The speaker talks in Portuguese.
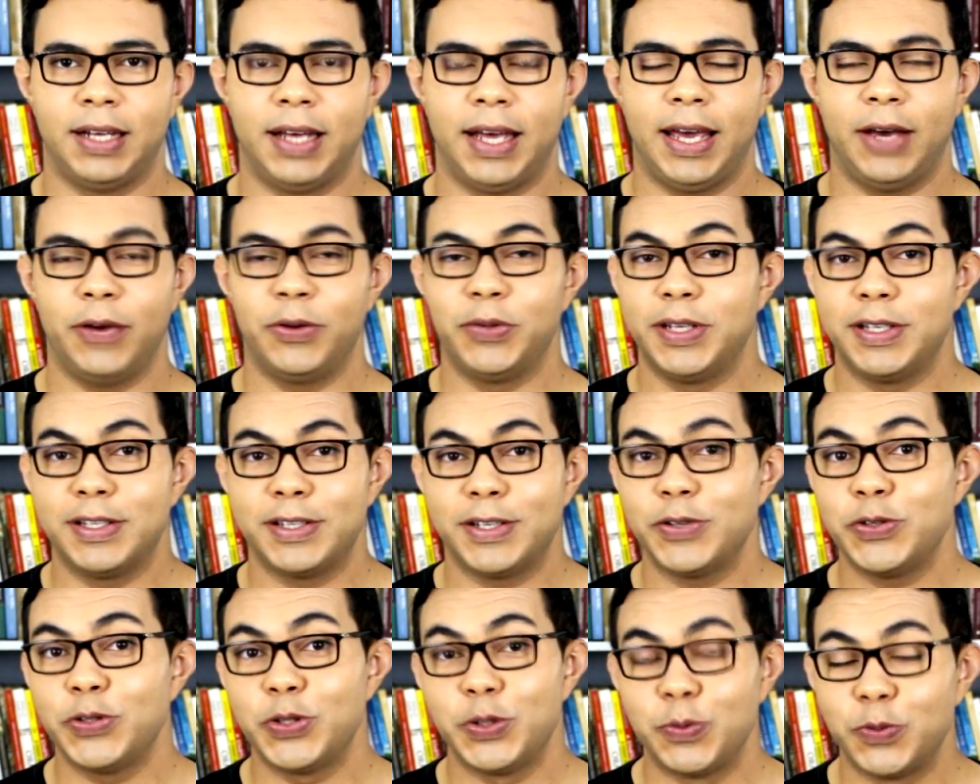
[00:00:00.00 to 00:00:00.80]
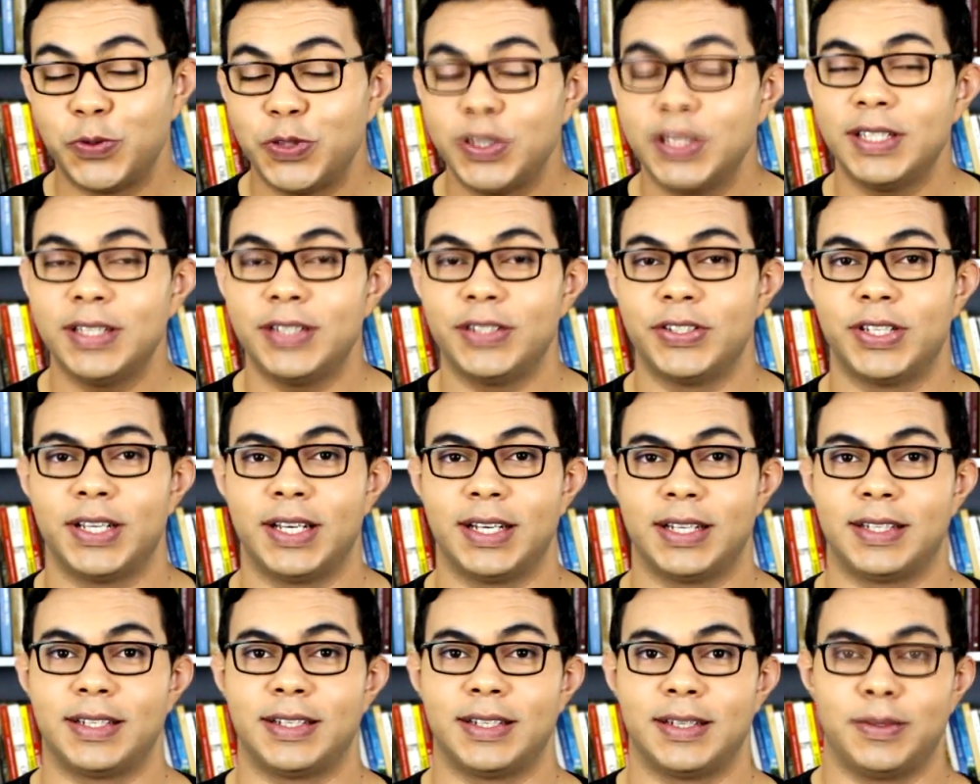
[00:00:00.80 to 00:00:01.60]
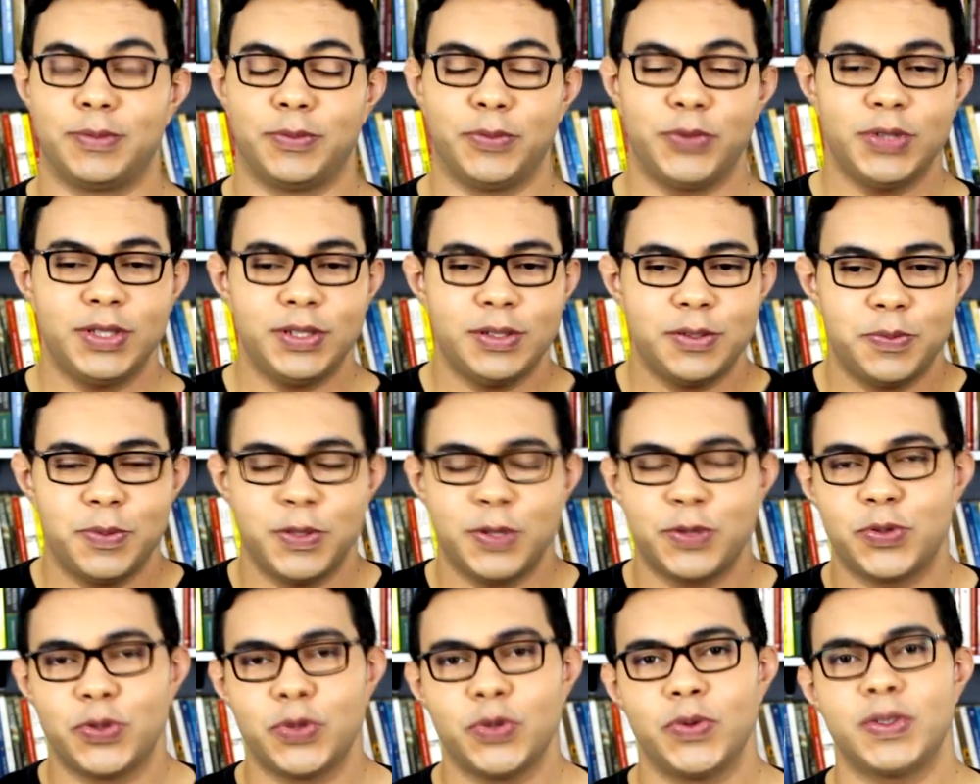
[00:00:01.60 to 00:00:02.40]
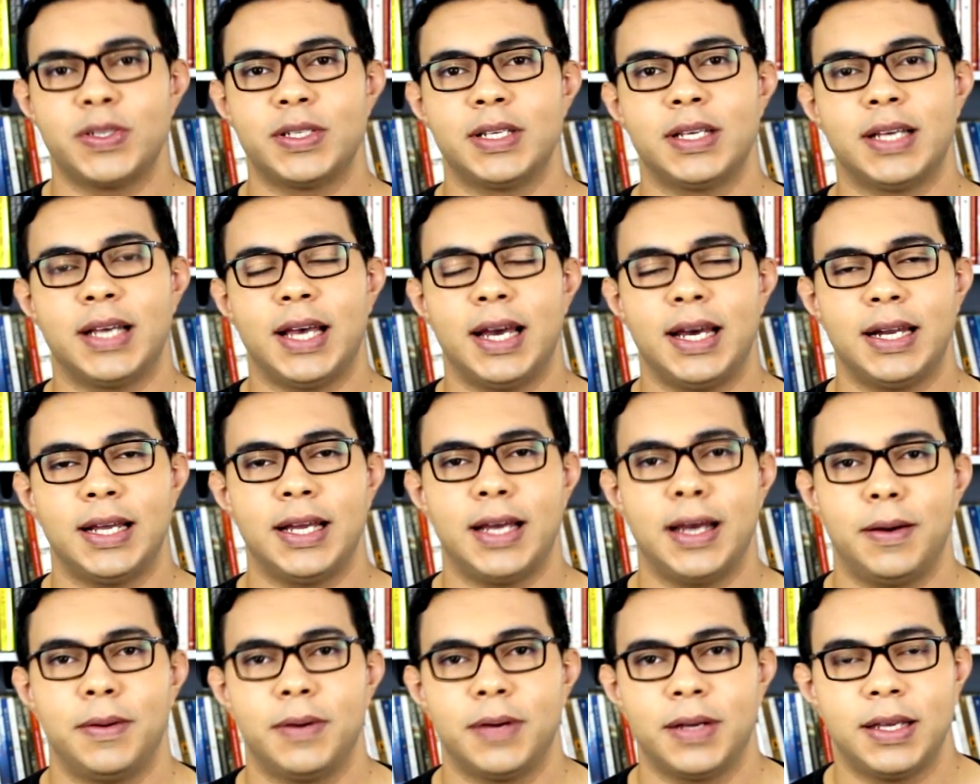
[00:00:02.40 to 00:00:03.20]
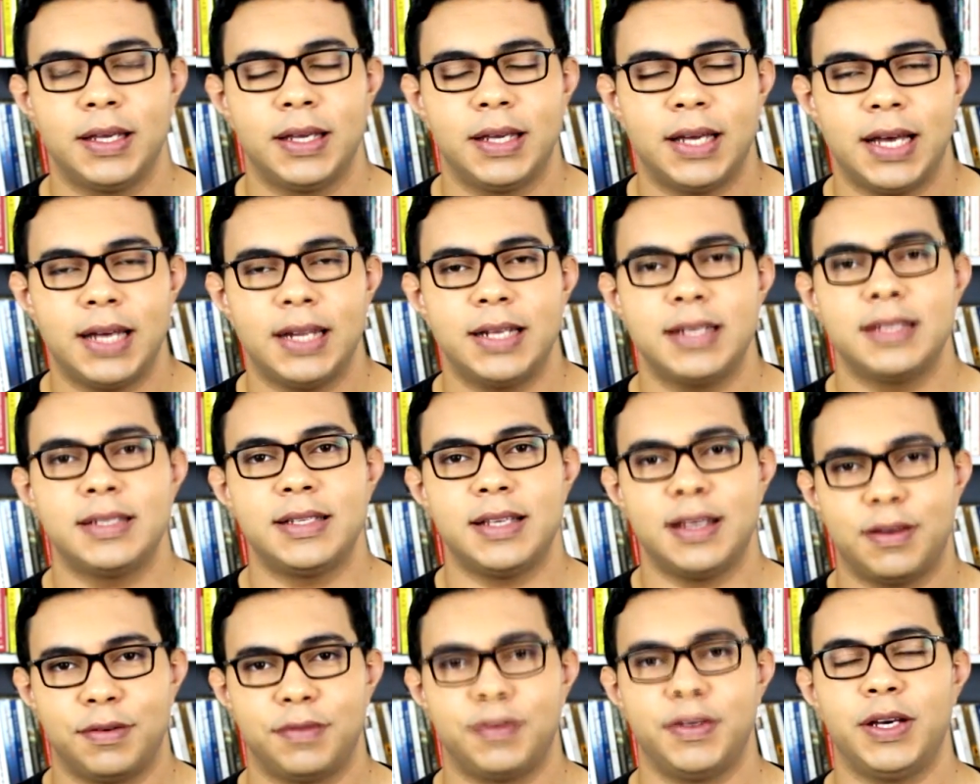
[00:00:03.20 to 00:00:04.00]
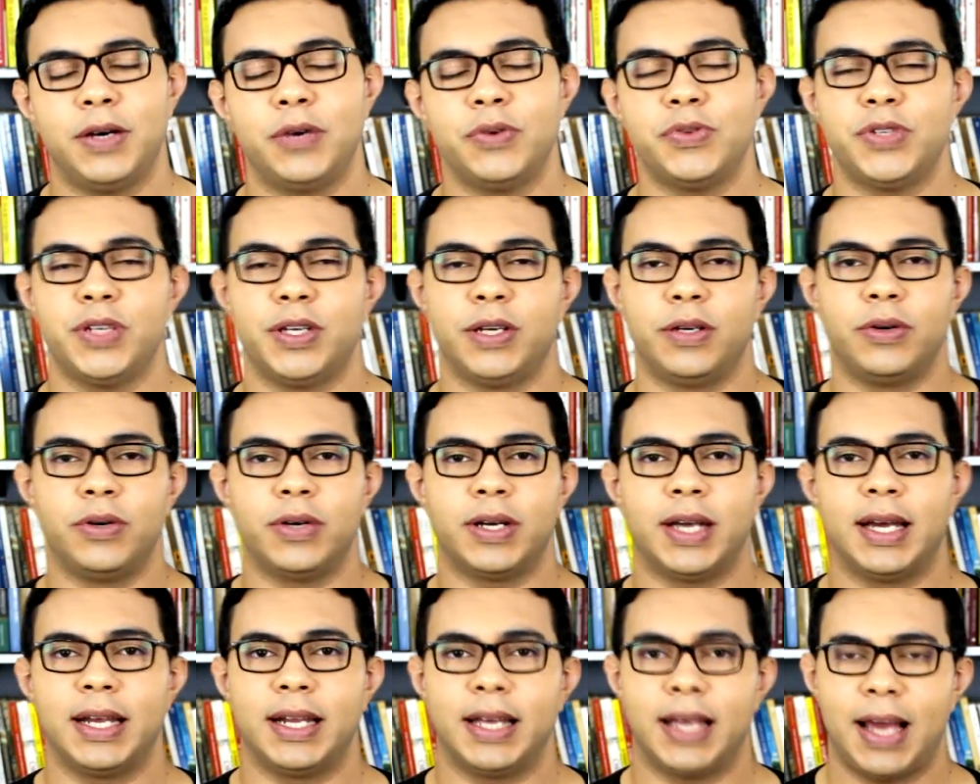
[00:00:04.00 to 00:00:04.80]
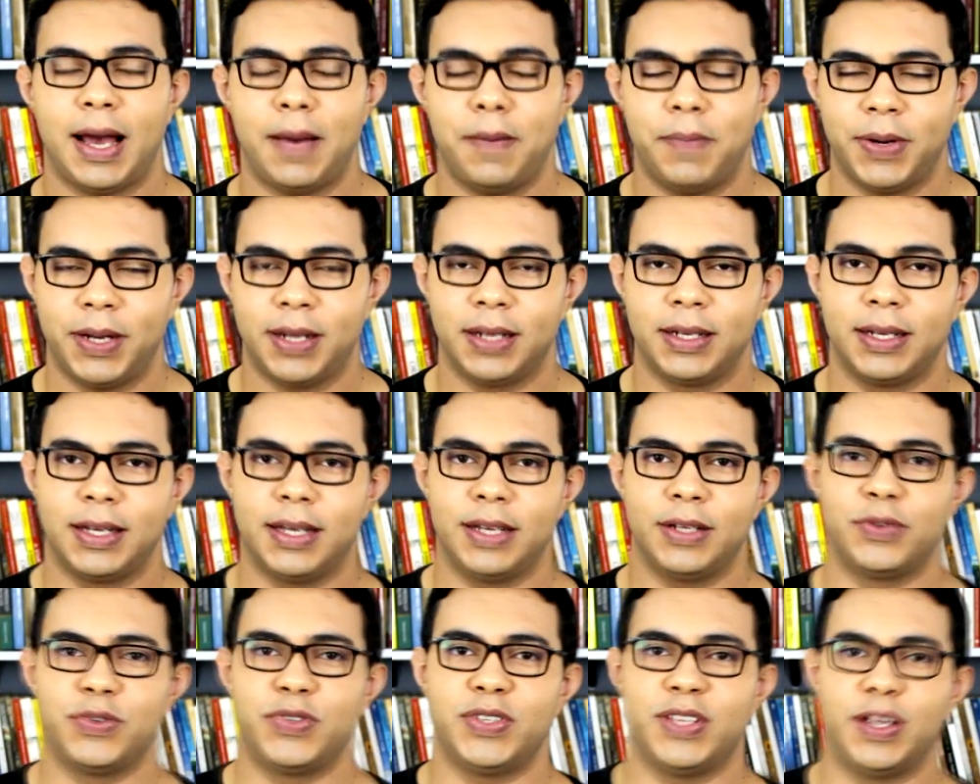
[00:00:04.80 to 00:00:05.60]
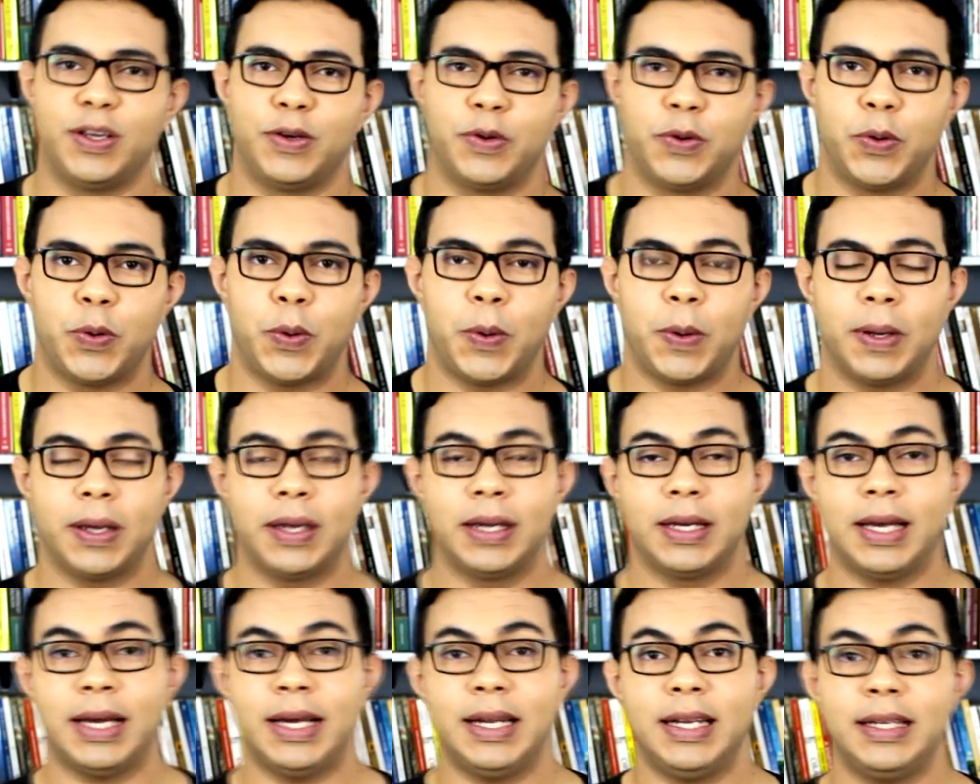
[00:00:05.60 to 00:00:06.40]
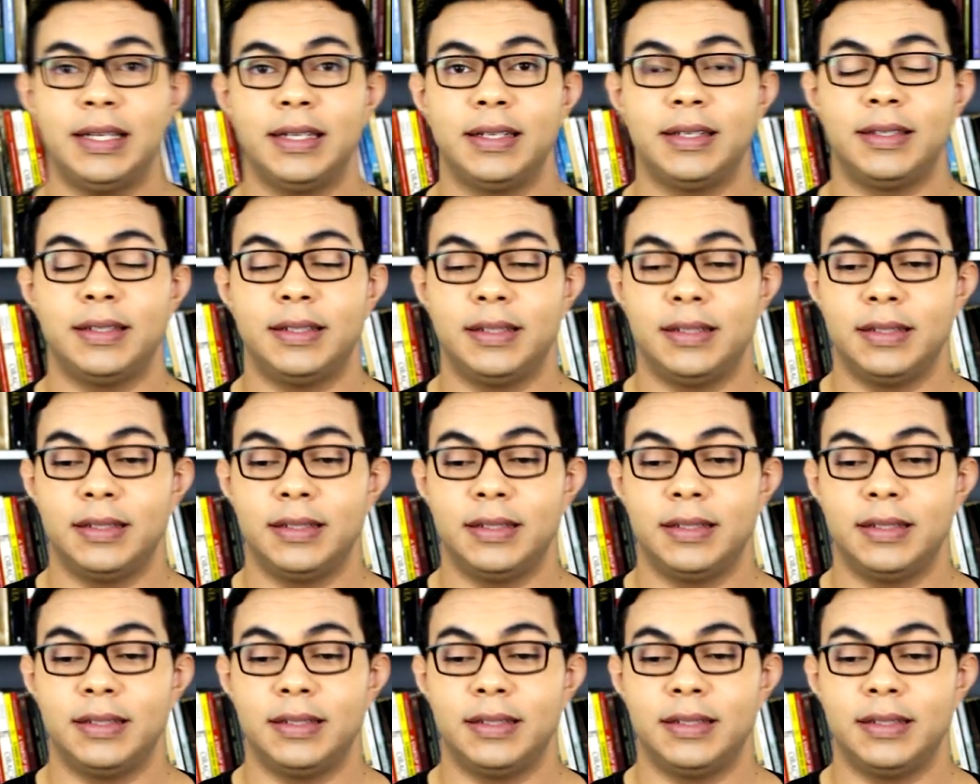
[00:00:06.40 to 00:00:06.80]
É o desejo de muita gente, muitas pessoas que querem, que querem servir ao Senhor, querem aprender do Senhor, querem